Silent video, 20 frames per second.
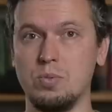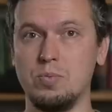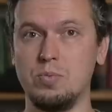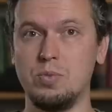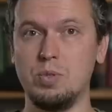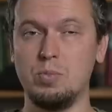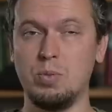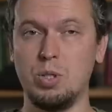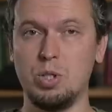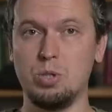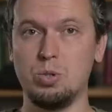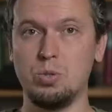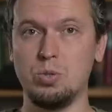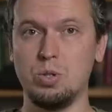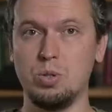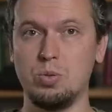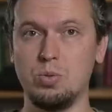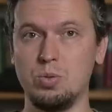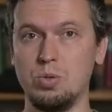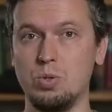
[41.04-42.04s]
э, небольшой
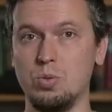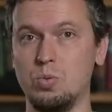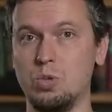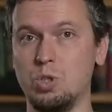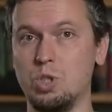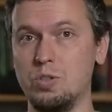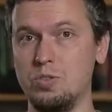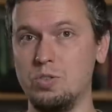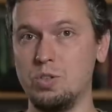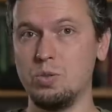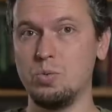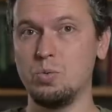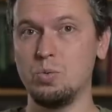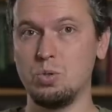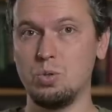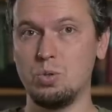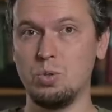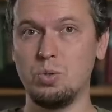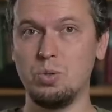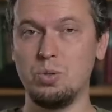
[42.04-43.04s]
такой дауншифтинг
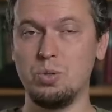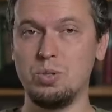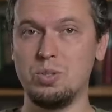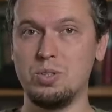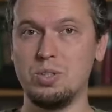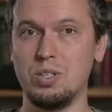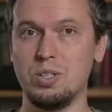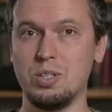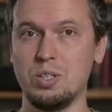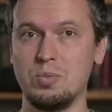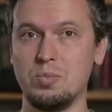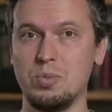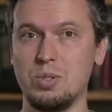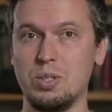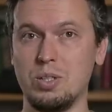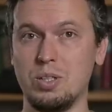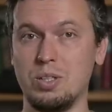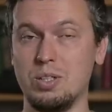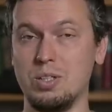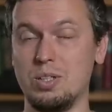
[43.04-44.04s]
устроить, скажем
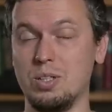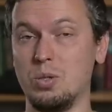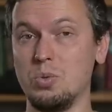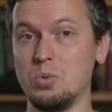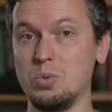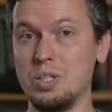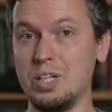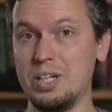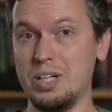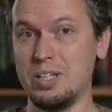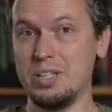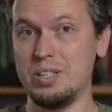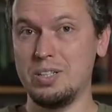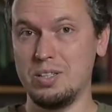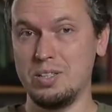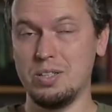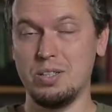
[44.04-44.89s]
так, даунгрейд,